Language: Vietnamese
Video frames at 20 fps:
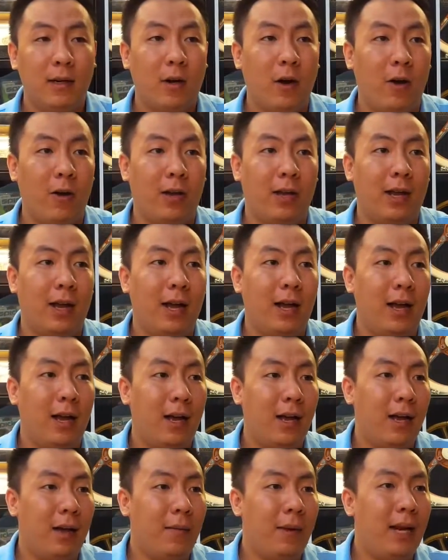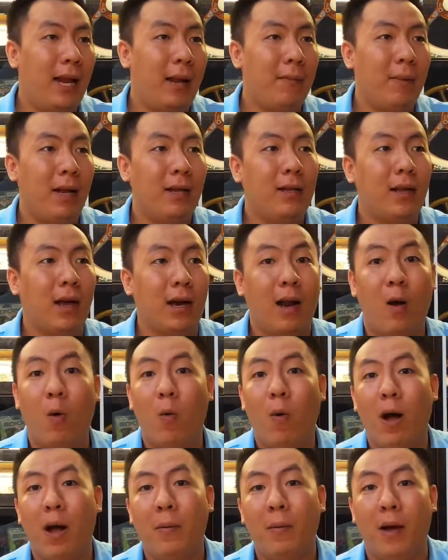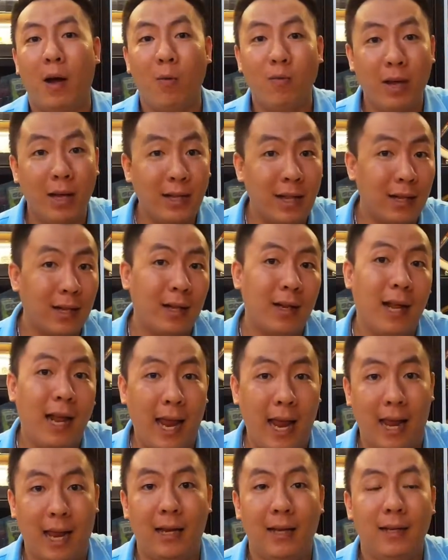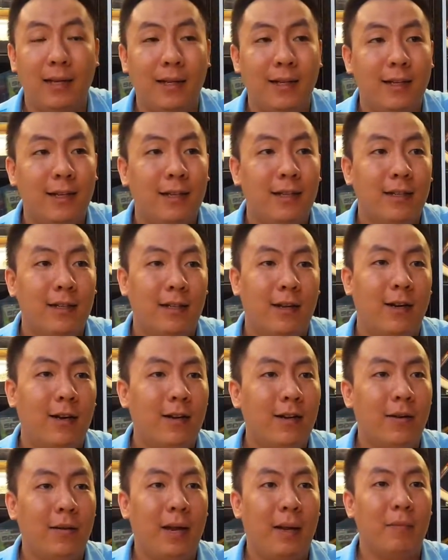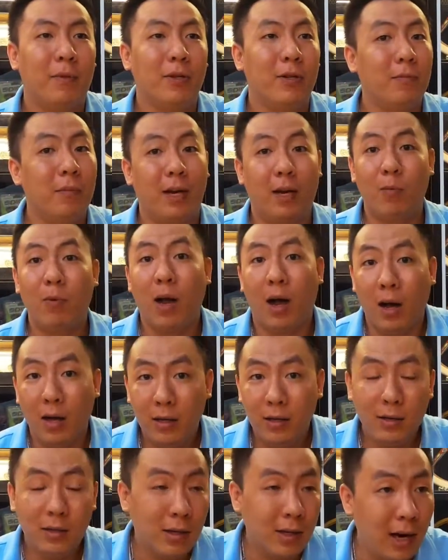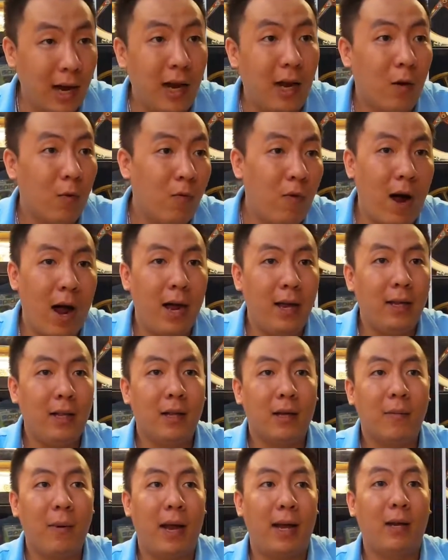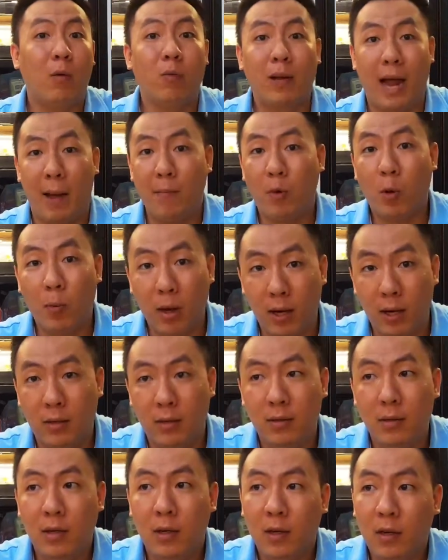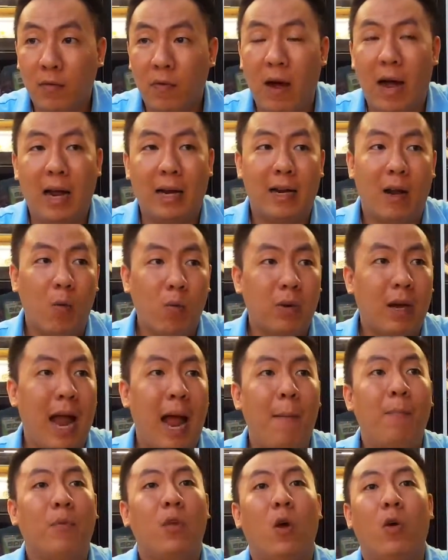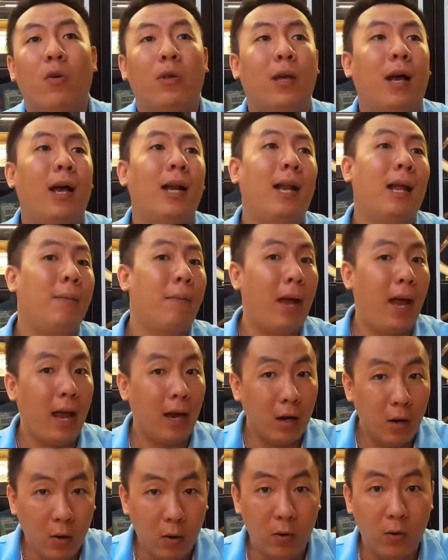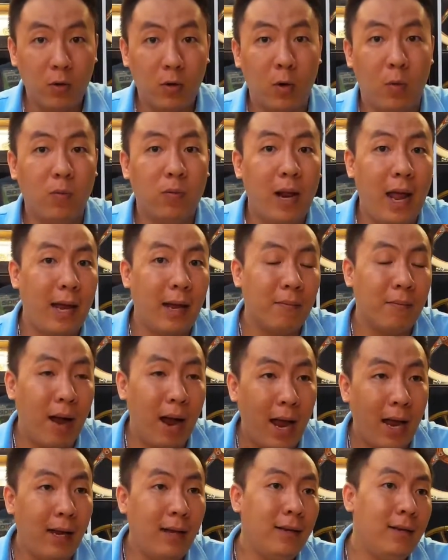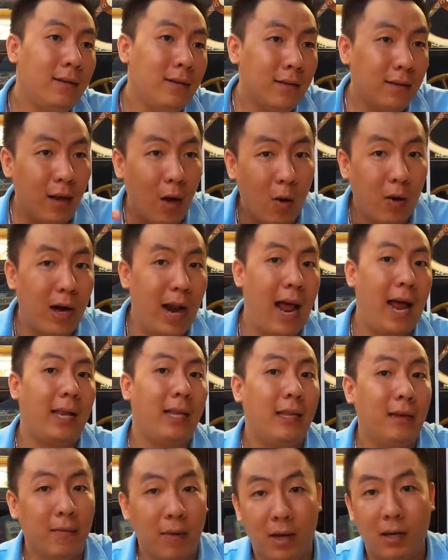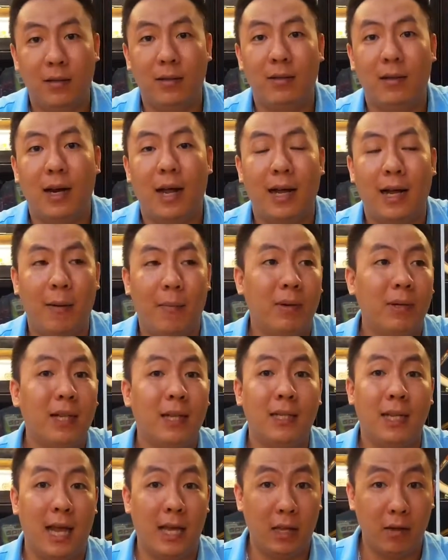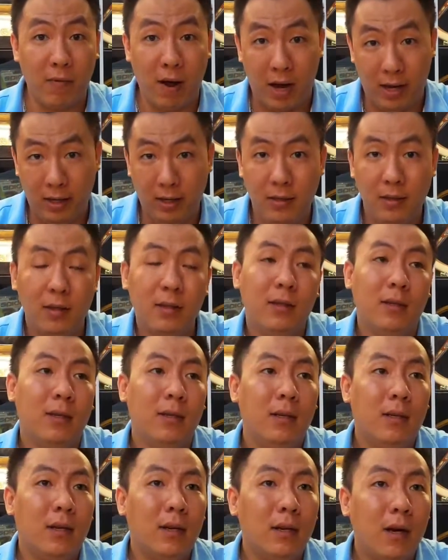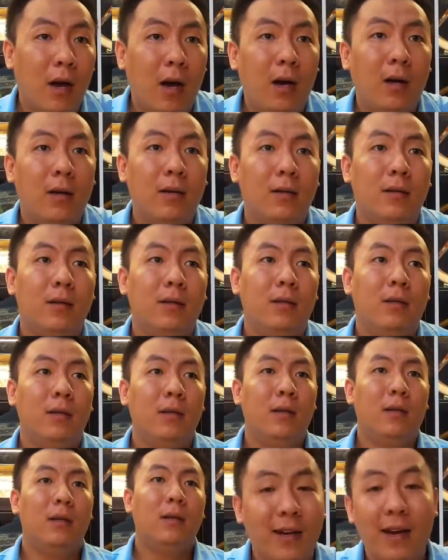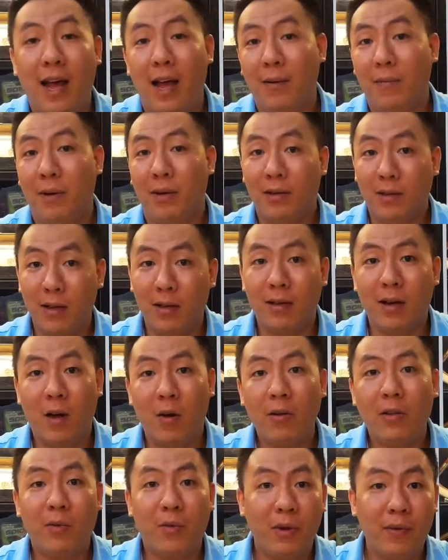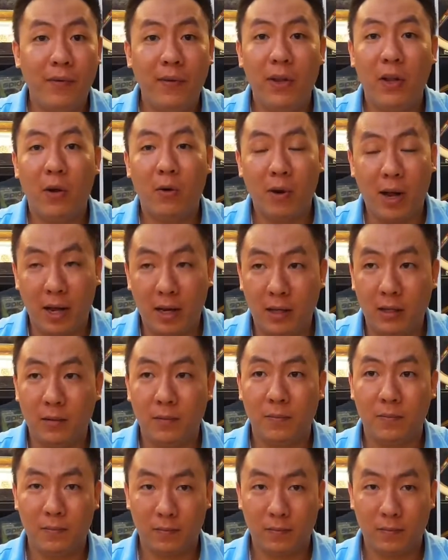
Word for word: rồi mấy anh em thấy chờ lâu quá mà không thấy ta tới lấy hàng đó, anh em tưởng mình không gửi. Thực ra là không phải, là các bạn thông cảm cho mình và thông cảm cho những anh em khác luôn, cũng đang bán online như mình là gặp cái tình trạng như vậy. Đó, vấn đề mình cần nói trong cái video này